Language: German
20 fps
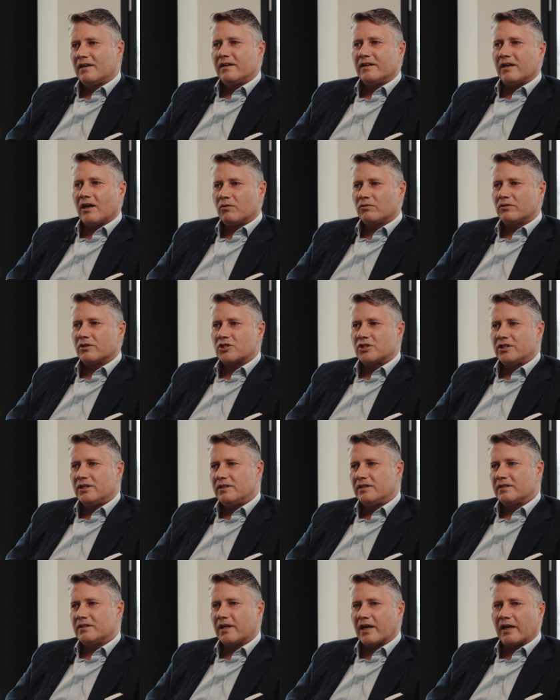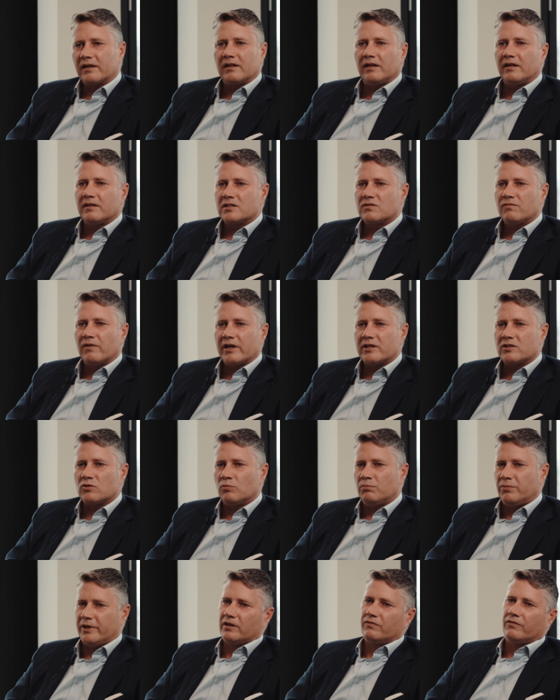ja, unterschiedlichen Herangehensweisen
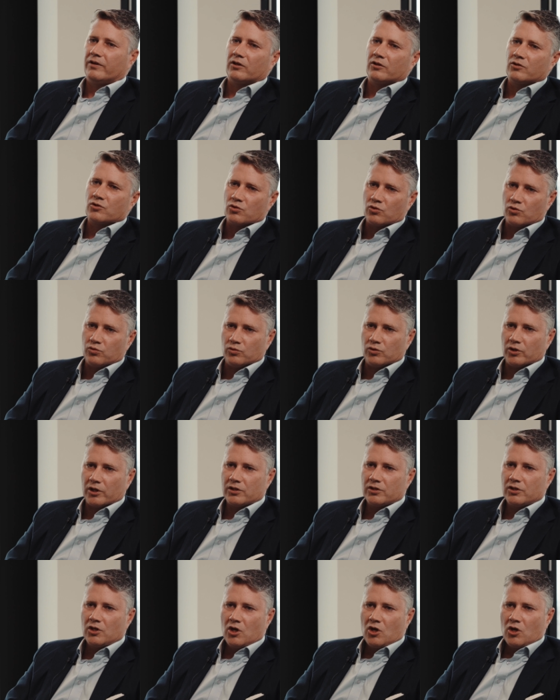und Blickwinkeln zu tun hat.